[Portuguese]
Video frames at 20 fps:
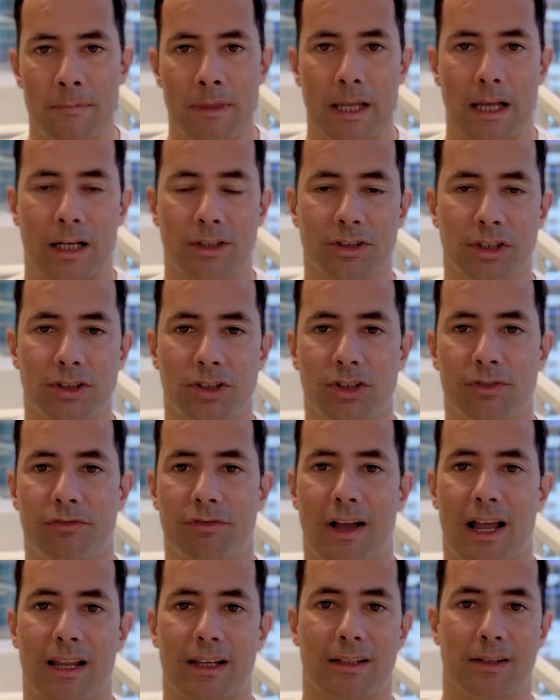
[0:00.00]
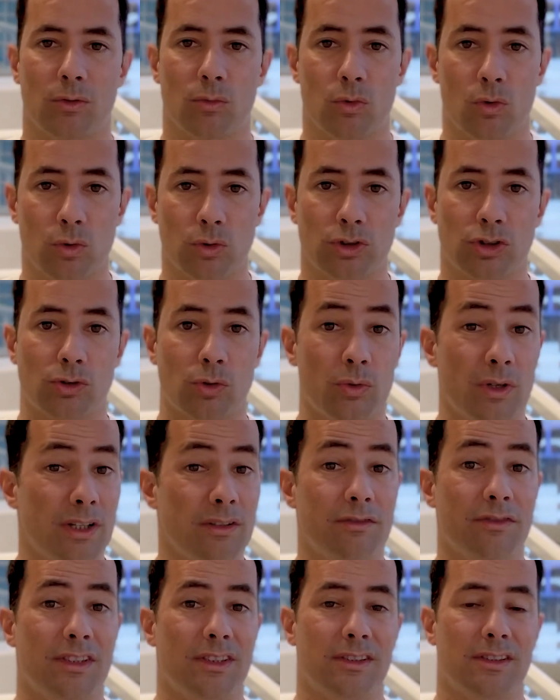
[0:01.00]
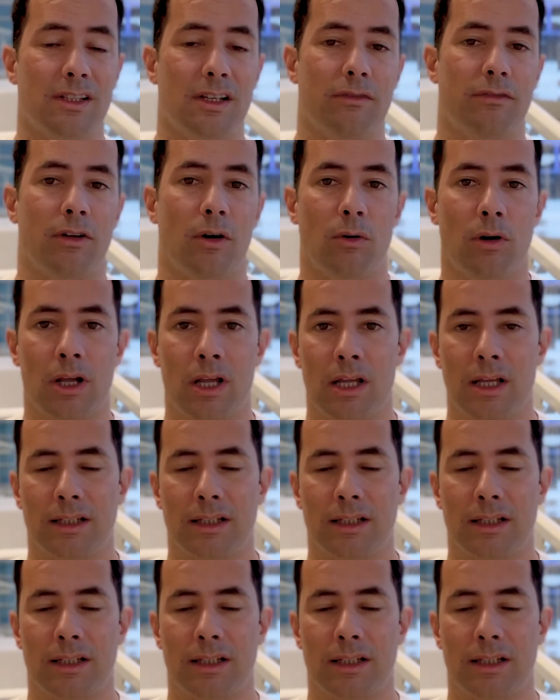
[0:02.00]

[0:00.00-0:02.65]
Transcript: a gente fala que tem um custo invisível,